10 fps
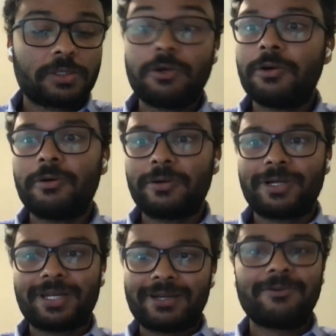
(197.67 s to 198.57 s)
ஸோ
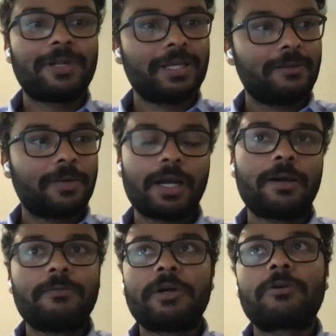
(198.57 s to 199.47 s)
ஒரு
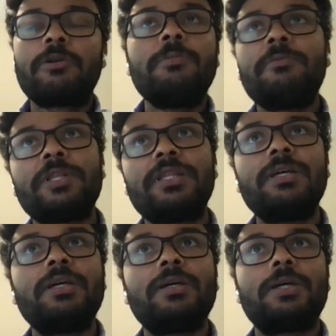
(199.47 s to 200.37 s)
குடும்பம்
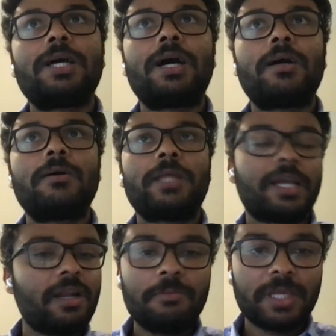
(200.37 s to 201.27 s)
வந்து
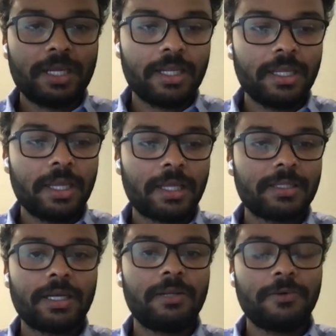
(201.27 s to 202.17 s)
எக்கனாமிக்கலி
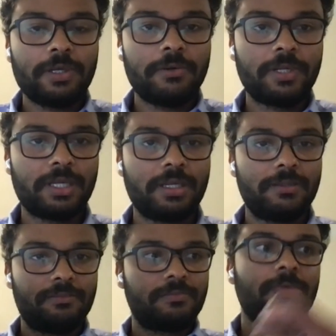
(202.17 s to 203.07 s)
அந்த அளவுக்கு ஒரு
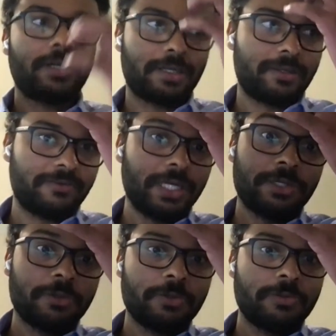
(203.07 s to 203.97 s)

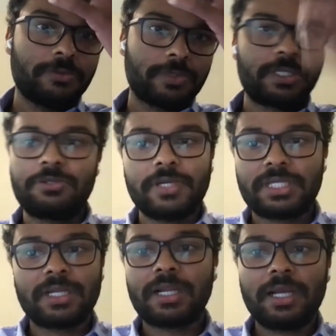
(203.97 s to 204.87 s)
வெல் டு டூ
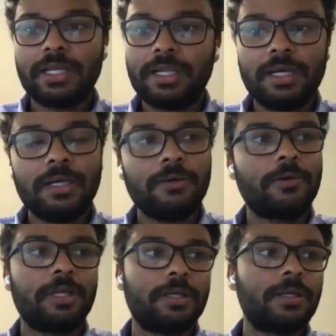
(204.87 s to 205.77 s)
சுச்சுவேஷன்லலாம் இல்லை
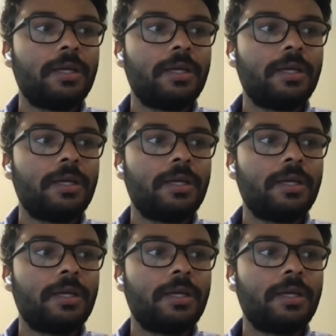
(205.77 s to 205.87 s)
ஒரு